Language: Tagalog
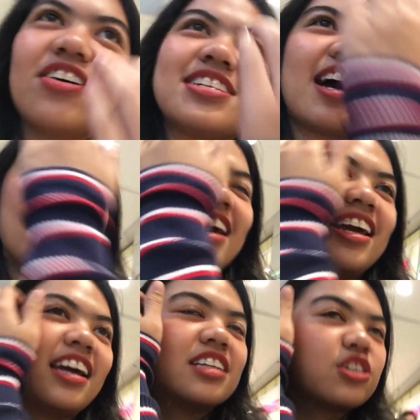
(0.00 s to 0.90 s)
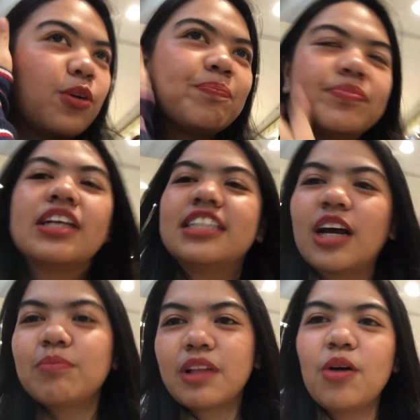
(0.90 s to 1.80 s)
ako sa kahihiyan. So,
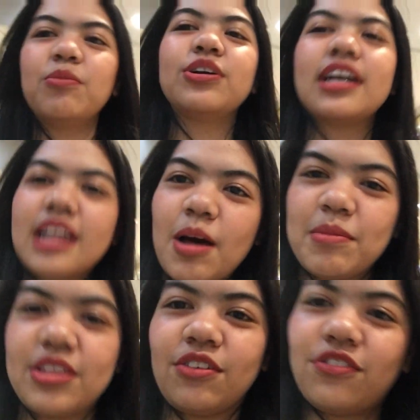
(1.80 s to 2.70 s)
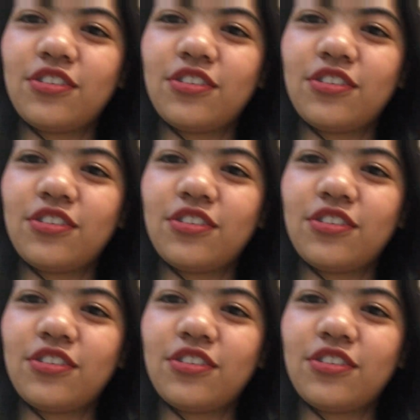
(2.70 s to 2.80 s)
check down muna namin yung